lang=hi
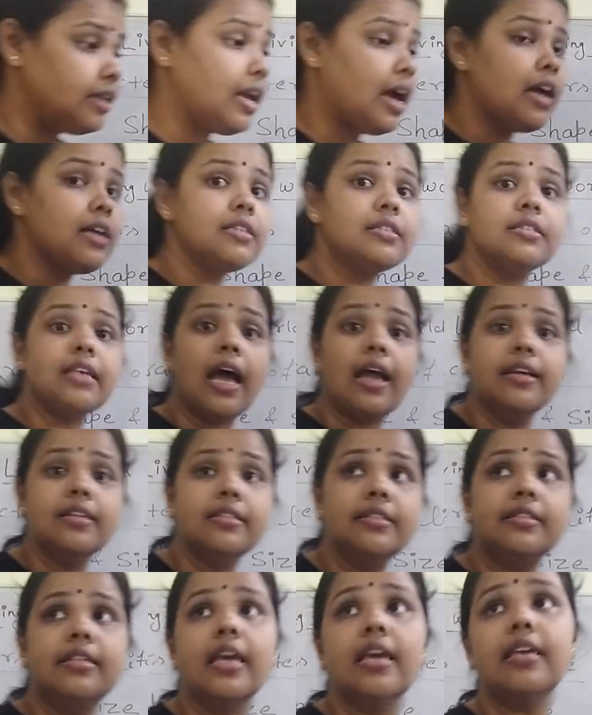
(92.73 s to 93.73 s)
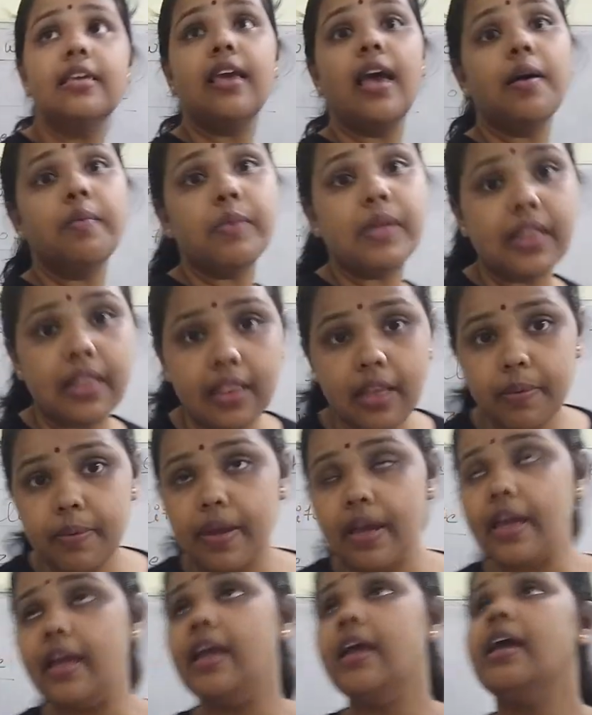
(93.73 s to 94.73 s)
या साइज से क्या
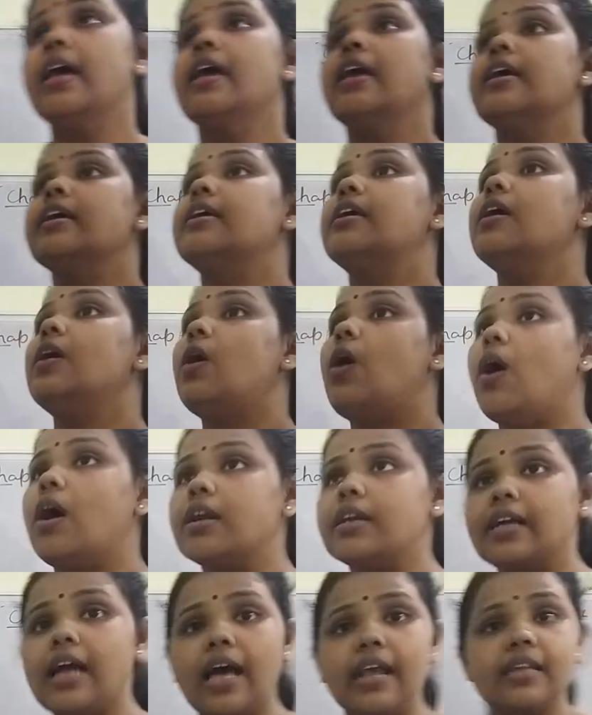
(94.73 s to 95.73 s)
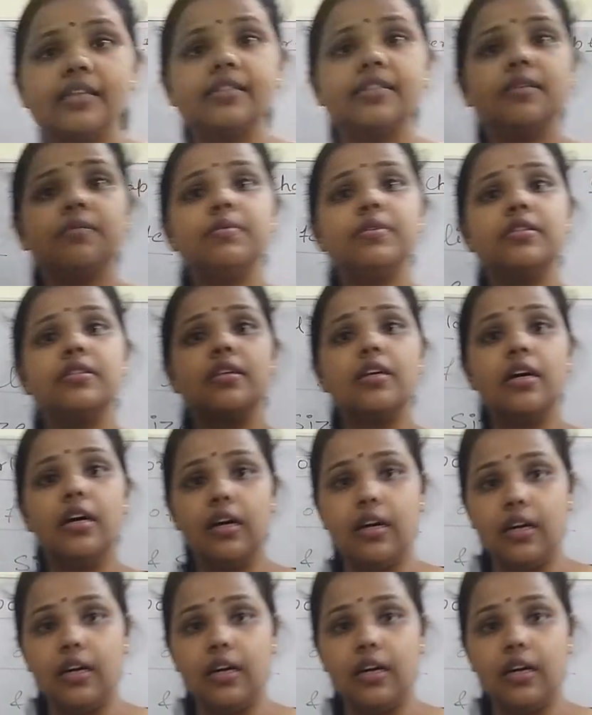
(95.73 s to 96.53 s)
मतलब है कि ऑर्गेनिजम्स